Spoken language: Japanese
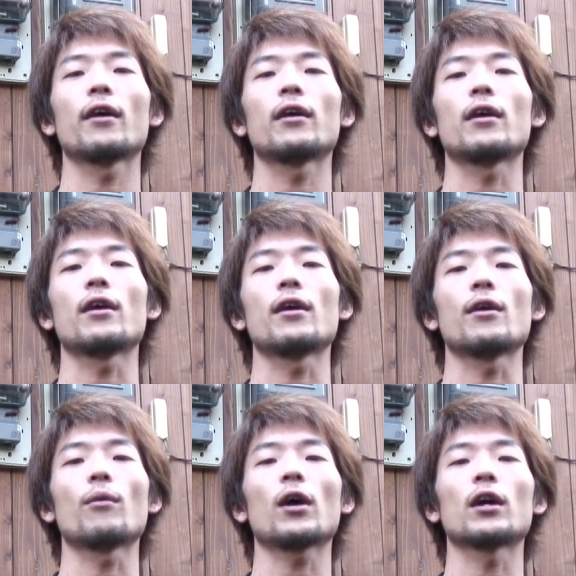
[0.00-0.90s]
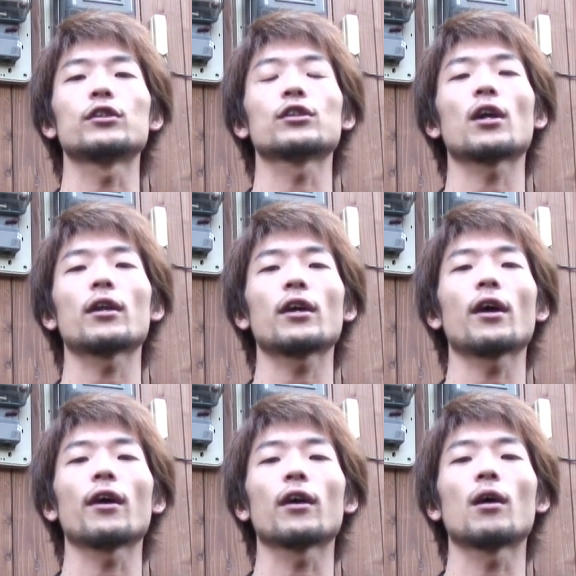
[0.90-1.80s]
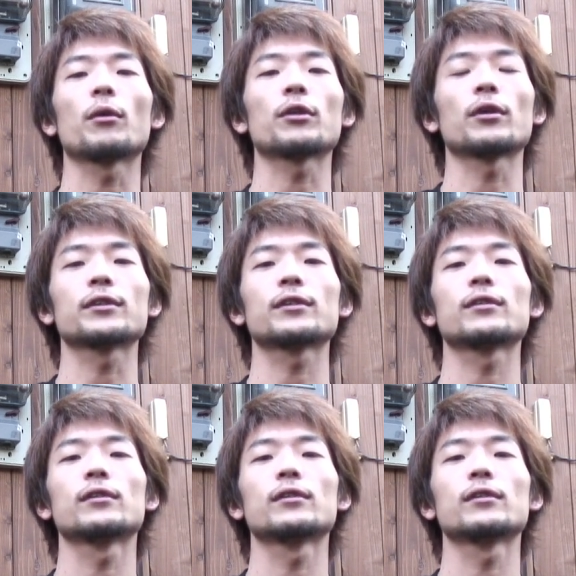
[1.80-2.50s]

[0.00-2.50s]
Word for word: えー、若い力で頑張ってます